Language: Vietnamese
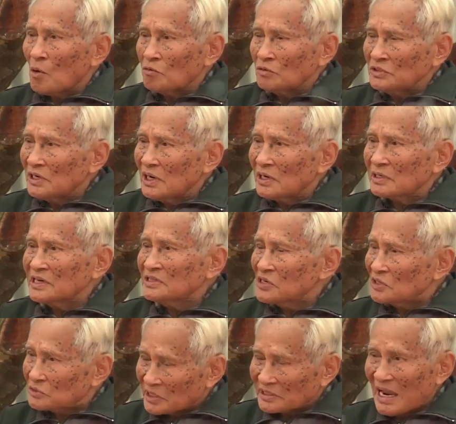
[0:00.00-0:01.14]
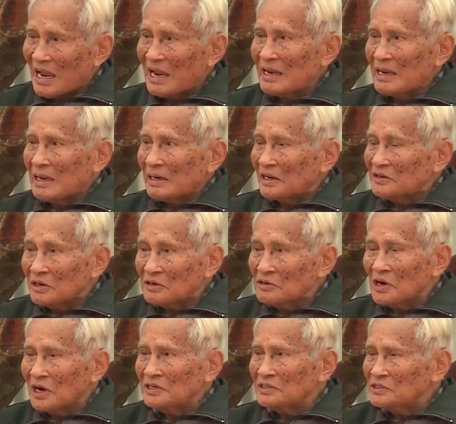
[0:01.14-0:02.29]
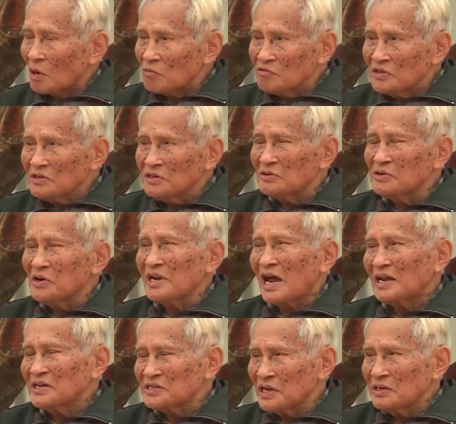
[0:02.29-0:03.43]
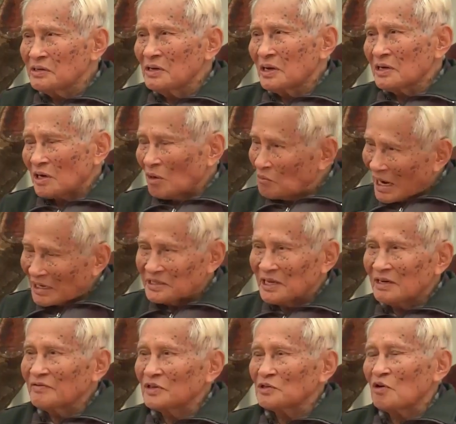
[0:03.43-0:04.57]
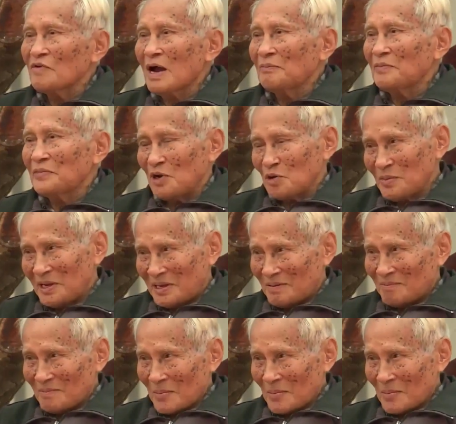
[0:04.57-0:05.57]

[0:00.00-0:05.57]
cũng như là trên Trường Sa, từ những người giống như những người đã hy sinh trong kháng chiến và chống Pháp chống Mỹ.